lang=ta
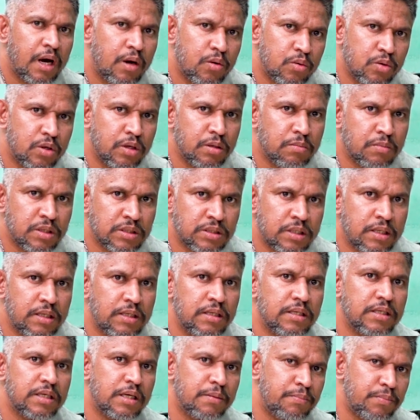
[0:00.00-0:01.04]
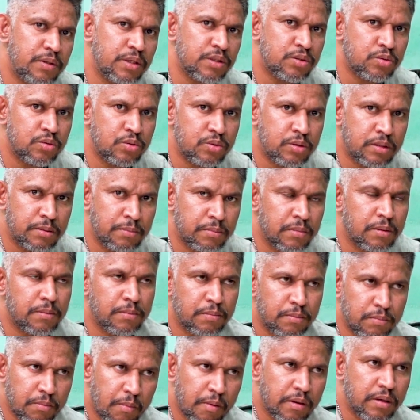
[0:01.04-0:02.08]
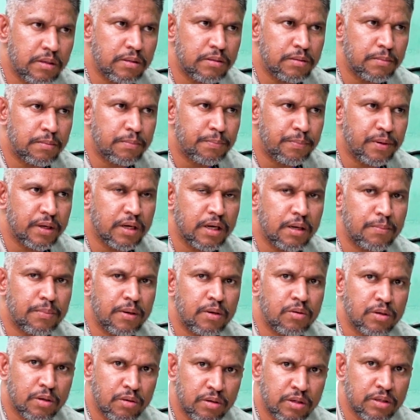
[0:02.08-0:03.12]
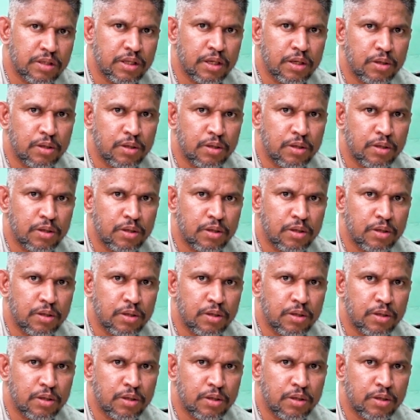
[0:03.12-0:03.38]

அவரோட மசில் எப்படி ஷூட் பிக்கப் ஆகும்னு அவருக்கு